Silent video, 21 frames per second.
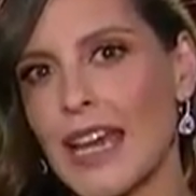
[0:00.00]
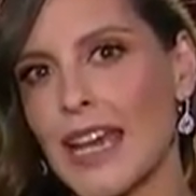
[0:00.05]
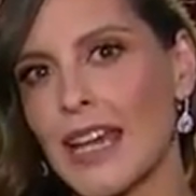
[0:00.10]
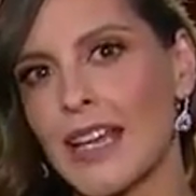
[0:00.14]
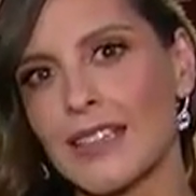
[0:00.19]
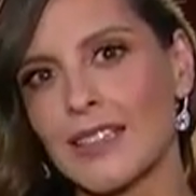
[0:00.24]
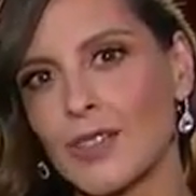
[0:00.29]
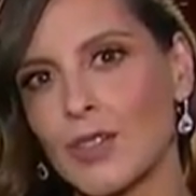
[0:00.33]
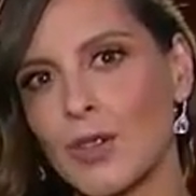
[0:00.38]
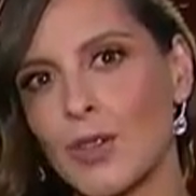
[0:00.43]

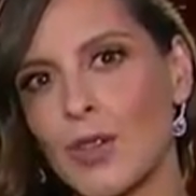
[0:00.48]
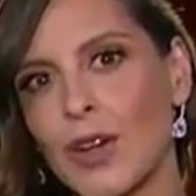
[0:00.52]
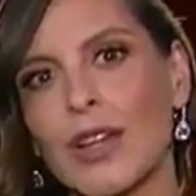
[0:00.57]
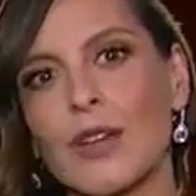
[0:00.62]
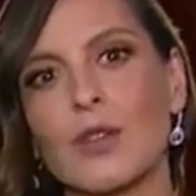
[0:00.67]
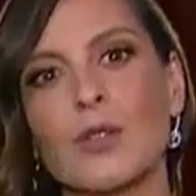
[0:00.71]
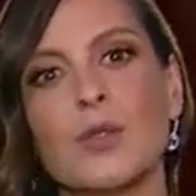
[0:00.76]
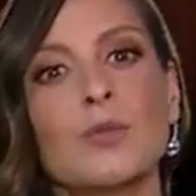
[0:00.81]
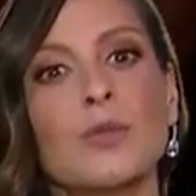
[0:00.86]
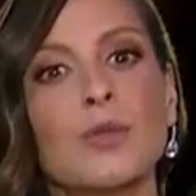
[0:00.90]
Esto
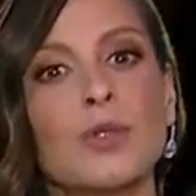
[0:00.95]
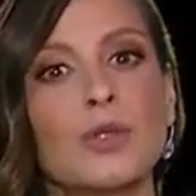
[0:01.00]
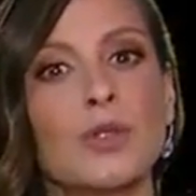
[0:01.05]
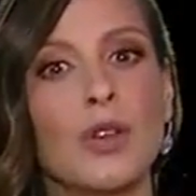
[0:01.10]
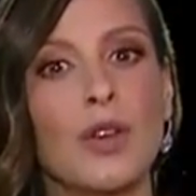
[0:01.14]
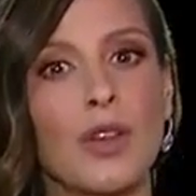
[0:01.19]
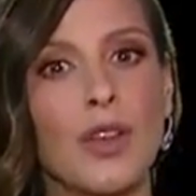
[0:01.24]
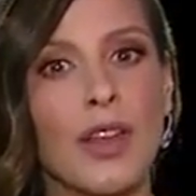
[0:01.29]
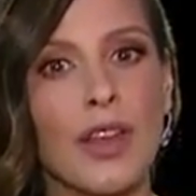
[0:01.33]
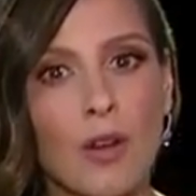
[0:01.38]
en un
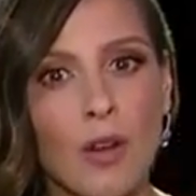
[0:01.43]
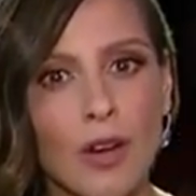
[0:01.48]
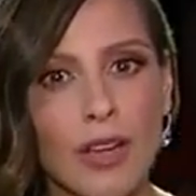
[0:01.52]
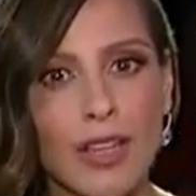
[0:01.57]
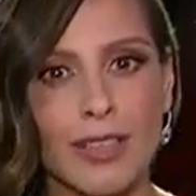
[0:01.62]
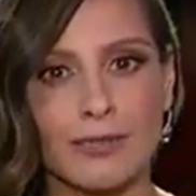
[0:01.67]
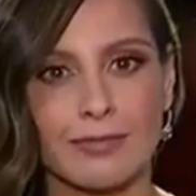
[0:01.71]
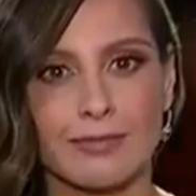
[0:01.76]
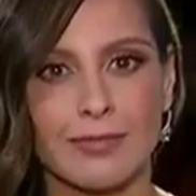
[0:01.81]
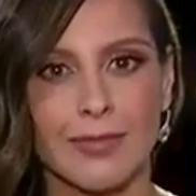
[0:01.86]
mundo de
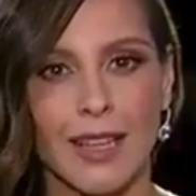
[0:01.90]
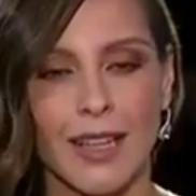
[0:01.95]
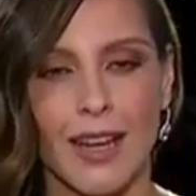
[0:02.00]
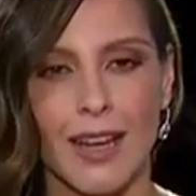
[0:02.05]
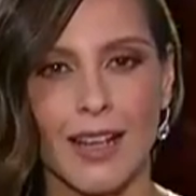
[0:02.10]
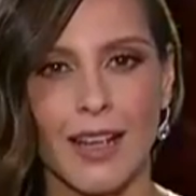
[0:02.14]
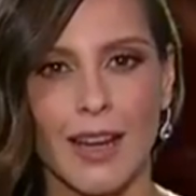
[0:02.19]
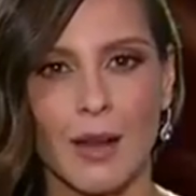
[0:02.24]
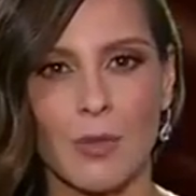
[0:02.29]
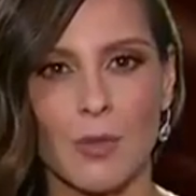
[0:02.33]
hoy
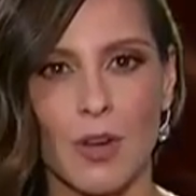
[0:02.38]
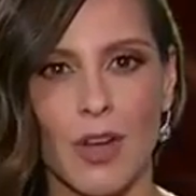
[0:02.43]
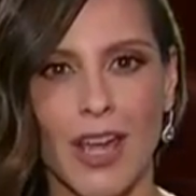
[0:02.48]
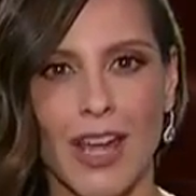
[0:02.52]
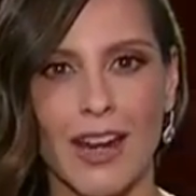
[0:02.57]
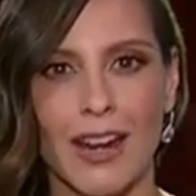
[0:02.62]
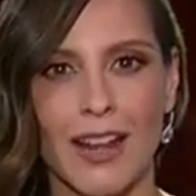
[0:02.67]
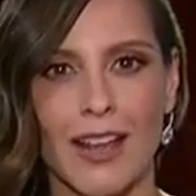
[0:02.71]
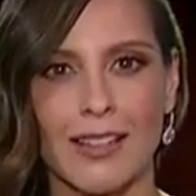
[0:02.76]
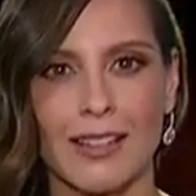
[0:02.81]
en el que la
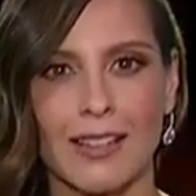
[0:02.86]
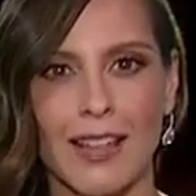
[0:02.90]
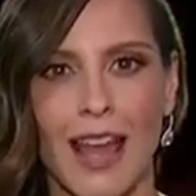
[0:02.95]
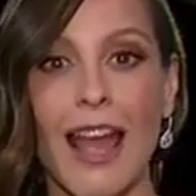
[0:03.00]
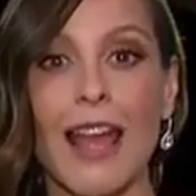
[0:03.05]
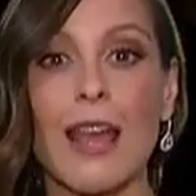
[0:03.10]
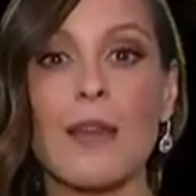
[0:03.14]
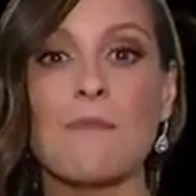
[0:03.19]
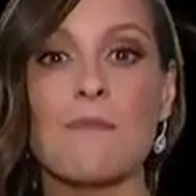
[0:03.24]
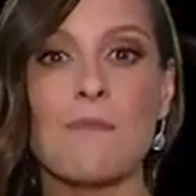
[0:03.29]
mujer
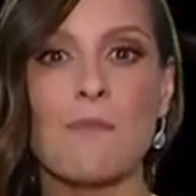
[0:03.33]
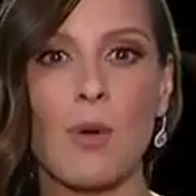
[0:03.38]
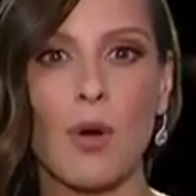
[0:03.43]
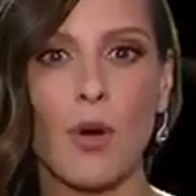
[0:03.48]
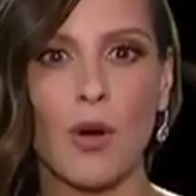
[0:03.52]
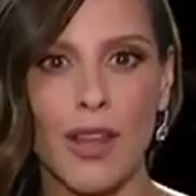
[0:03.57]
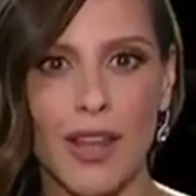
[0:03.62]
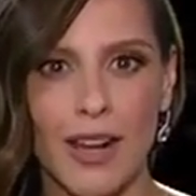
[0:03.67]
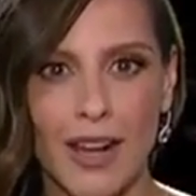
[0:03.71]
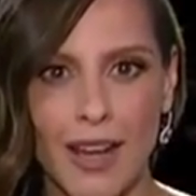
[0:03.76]
está
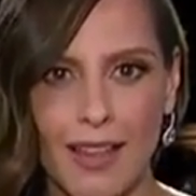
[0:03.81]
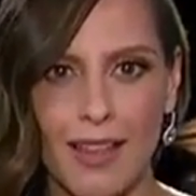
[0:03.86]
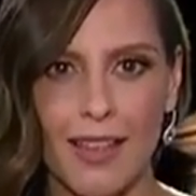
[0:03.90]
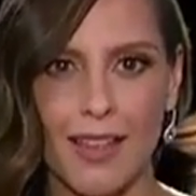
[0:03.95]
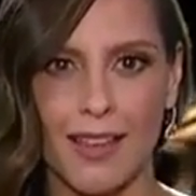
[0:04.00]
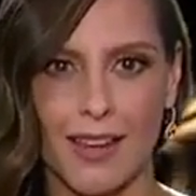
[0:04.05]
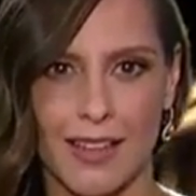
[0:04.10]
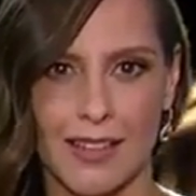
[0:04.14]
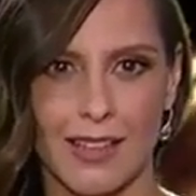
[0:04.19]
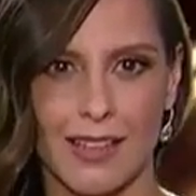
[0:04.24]

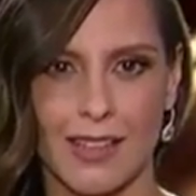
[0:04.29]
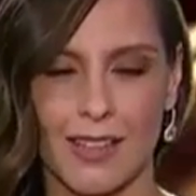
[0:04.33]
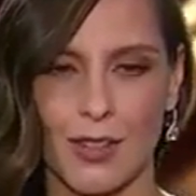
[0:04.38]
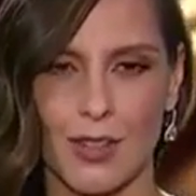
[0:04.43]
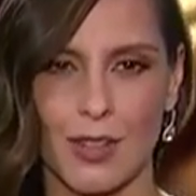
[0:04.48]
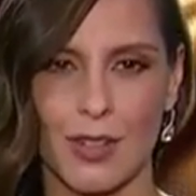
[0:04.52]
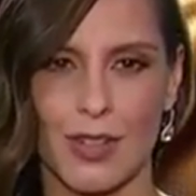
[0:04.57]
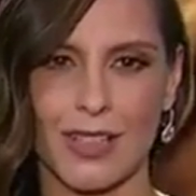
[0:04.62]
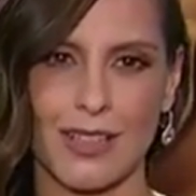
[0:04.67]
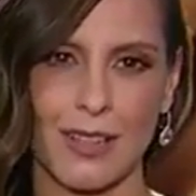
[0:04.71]
empoderada de las
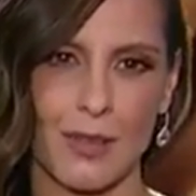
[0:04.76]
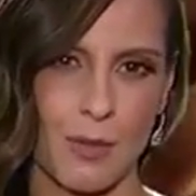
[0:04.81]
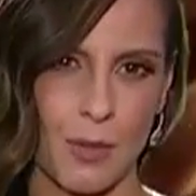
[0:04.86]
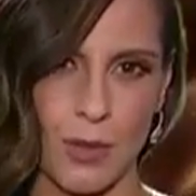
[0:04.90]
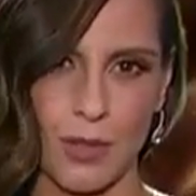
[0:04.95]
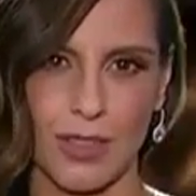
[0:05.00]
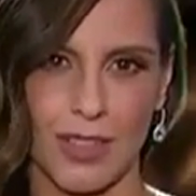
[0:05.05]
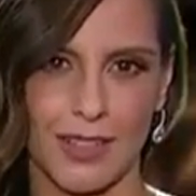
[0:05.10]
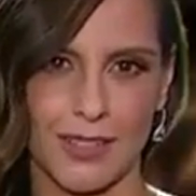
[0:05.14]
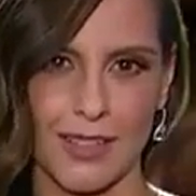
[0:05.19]
decisiones
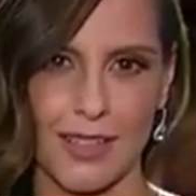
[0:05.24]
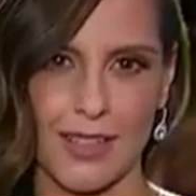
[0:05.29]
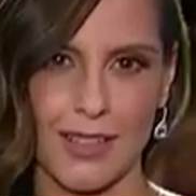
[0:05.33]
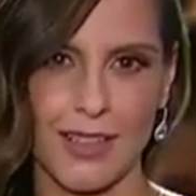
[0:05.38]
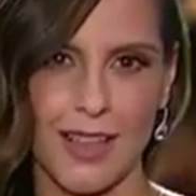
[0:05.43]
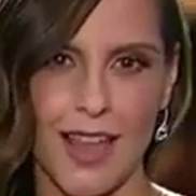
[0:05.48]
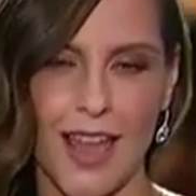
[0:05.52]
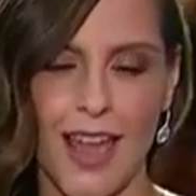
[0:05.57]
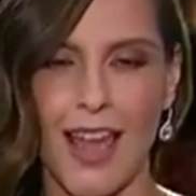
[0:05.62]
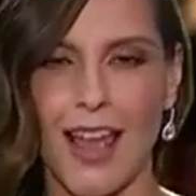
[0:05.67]

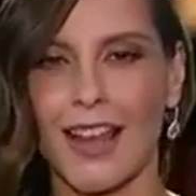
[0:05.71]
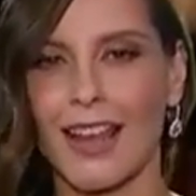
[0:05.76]
importantes.